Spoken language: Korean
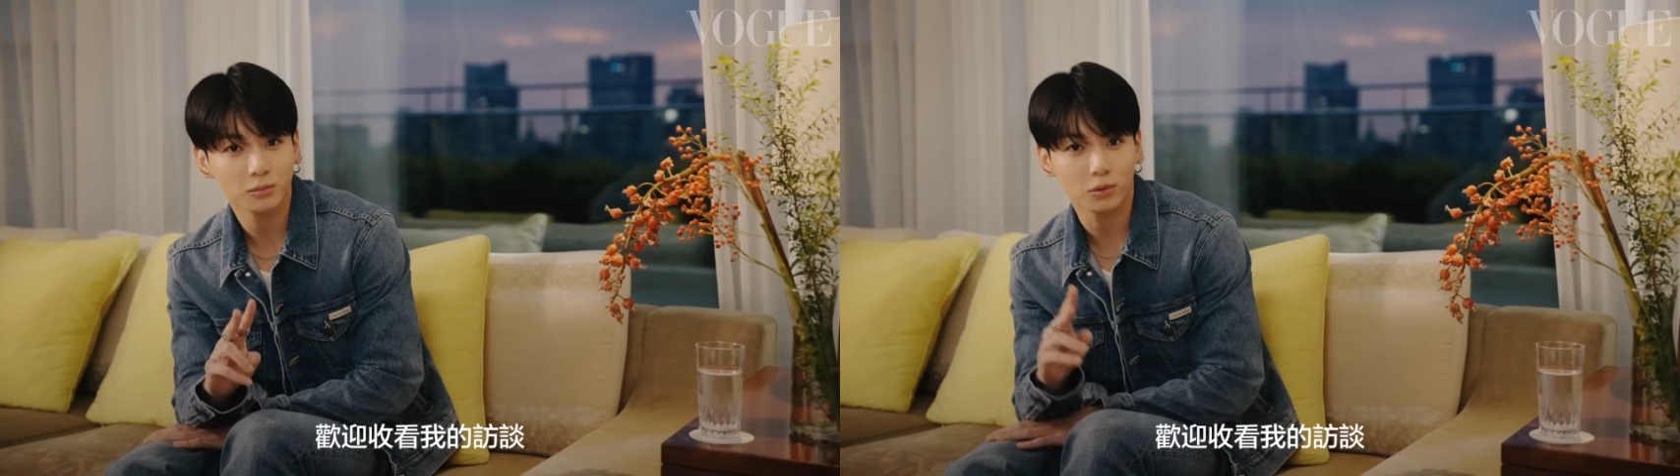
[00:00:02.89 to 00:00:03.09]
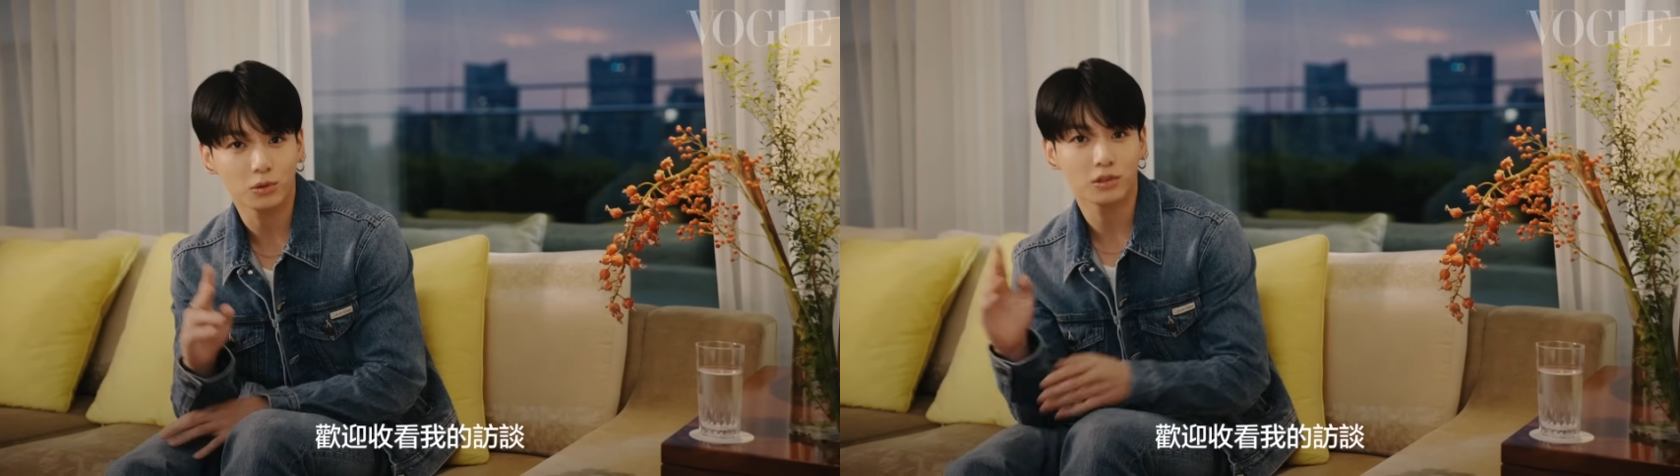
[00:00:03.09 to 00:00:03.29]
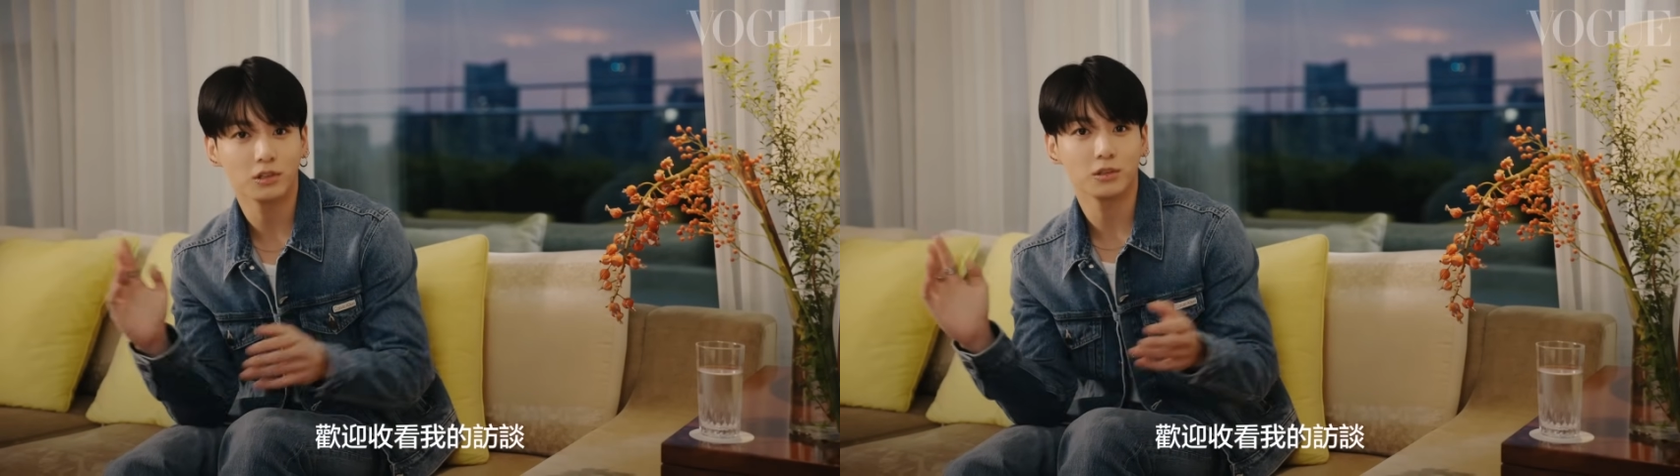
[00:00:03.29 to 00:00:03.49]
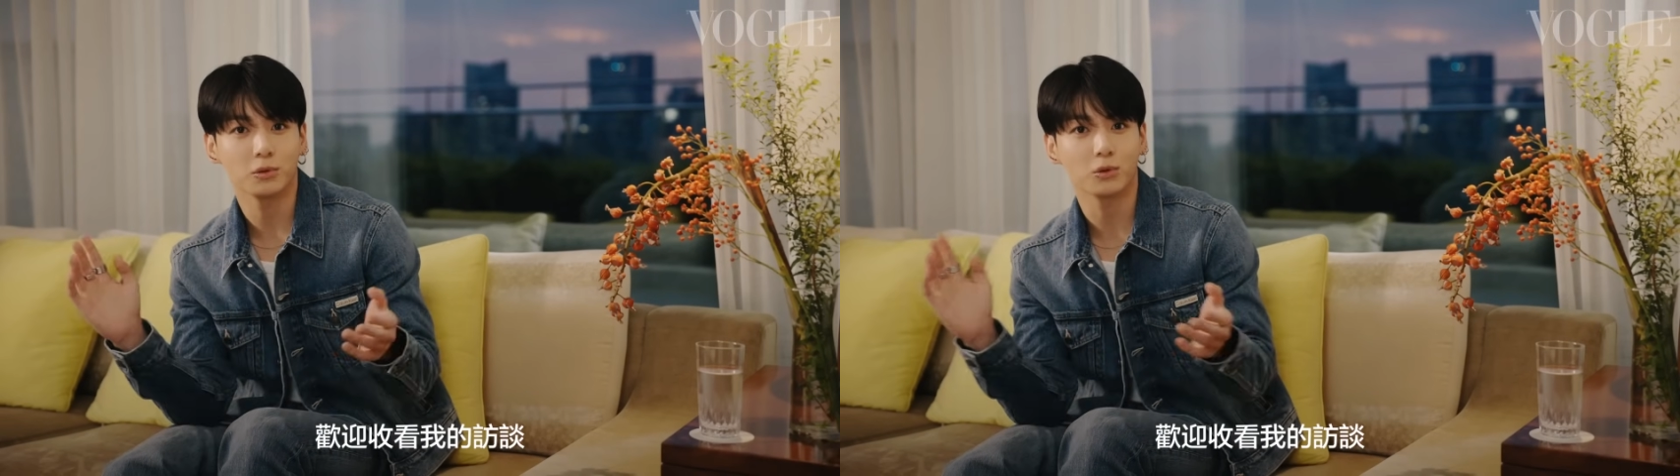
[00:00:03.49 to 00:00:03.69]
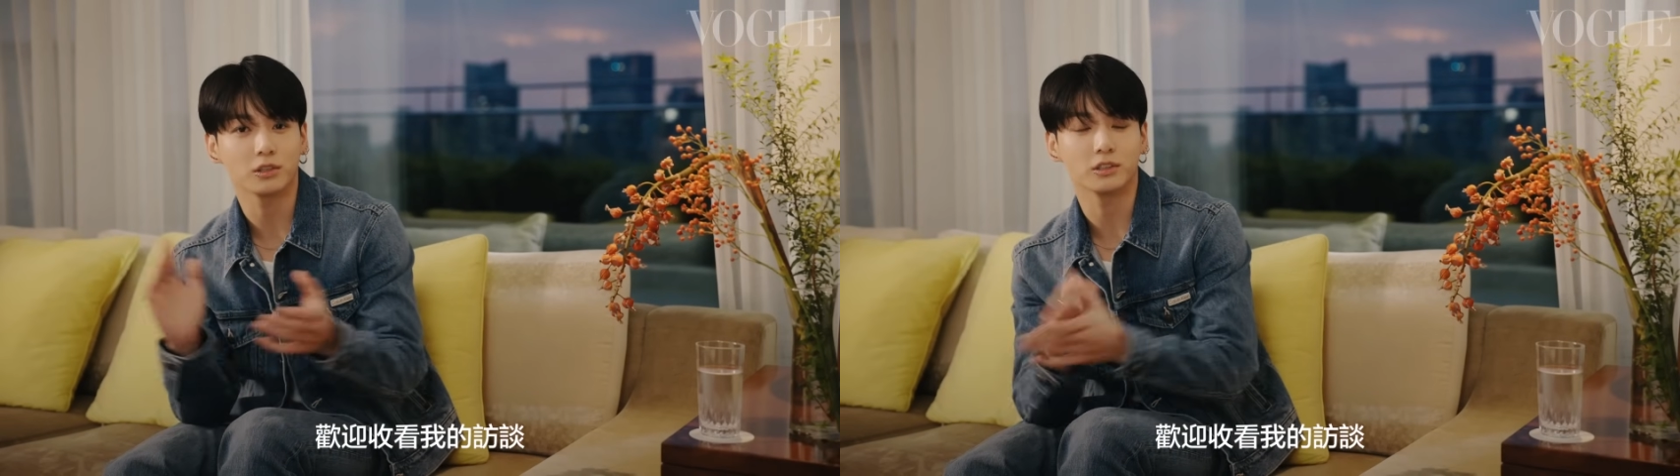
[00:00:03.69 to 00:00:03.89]
보그를
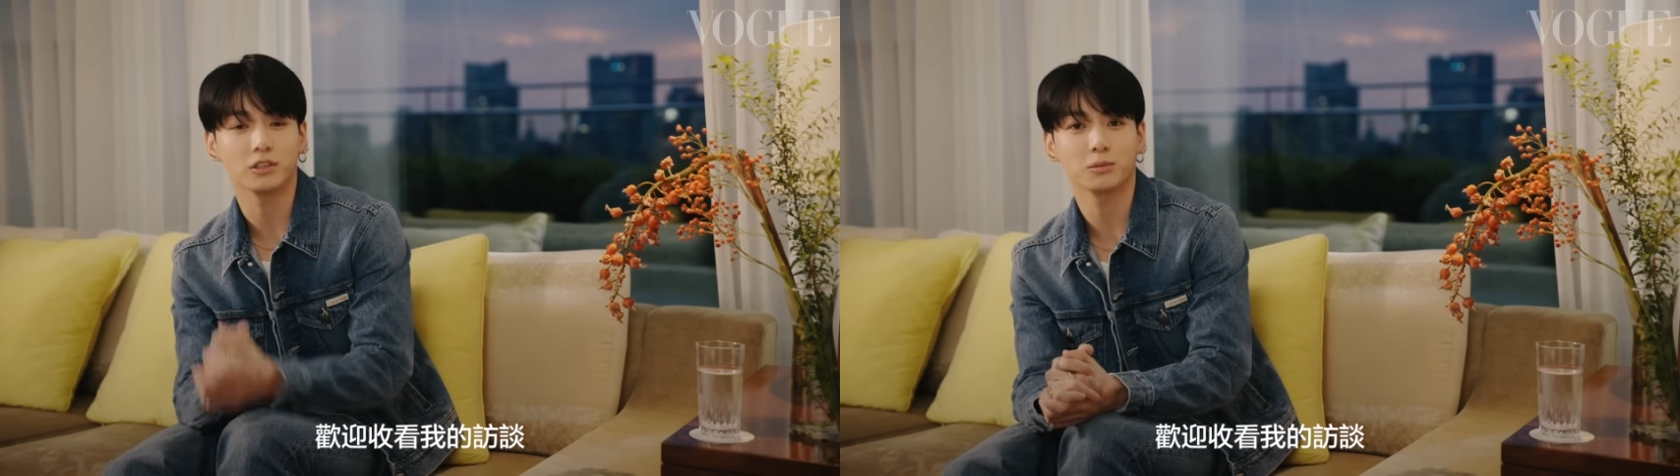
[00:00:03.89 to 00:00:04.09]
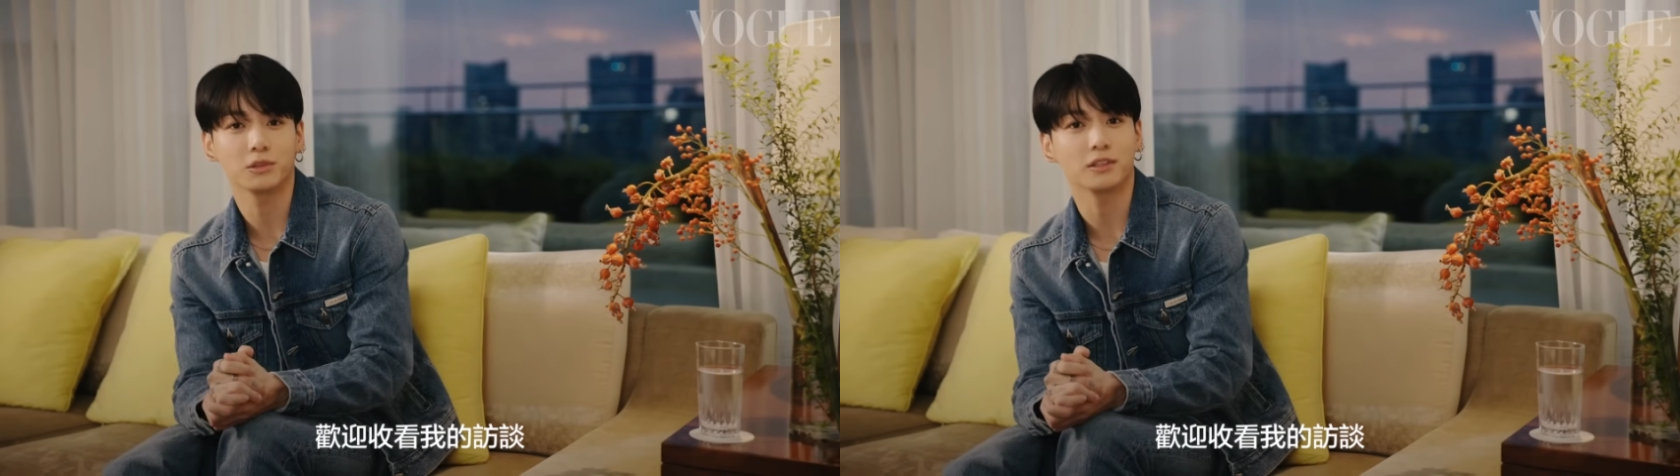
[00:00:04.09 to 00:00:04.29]
보고 계신 여러분